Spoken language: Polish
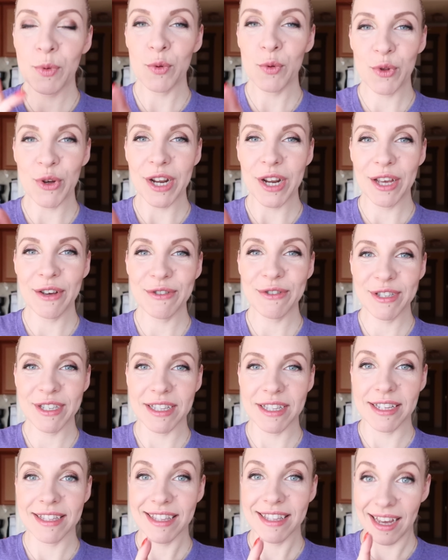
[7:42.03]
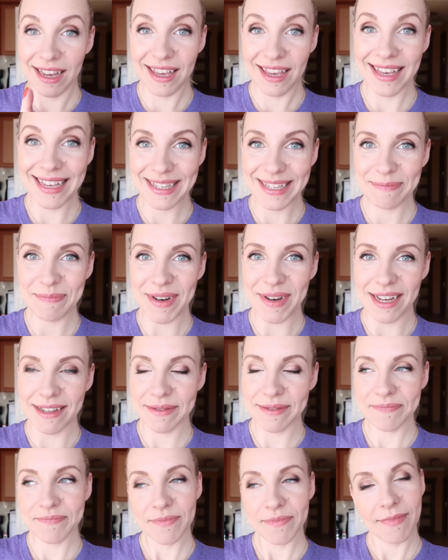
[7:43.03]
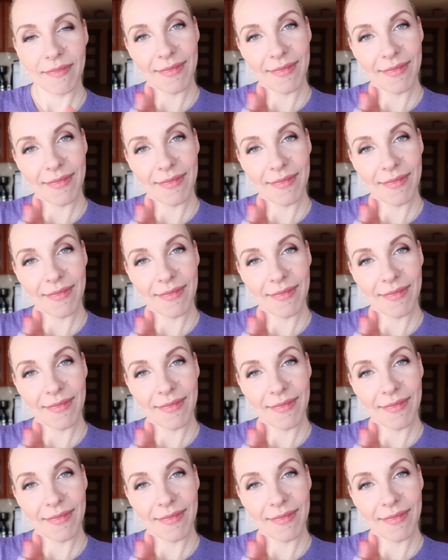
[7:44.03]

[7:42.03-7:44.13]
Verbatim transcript: półtorej godziny. Taki jest plan.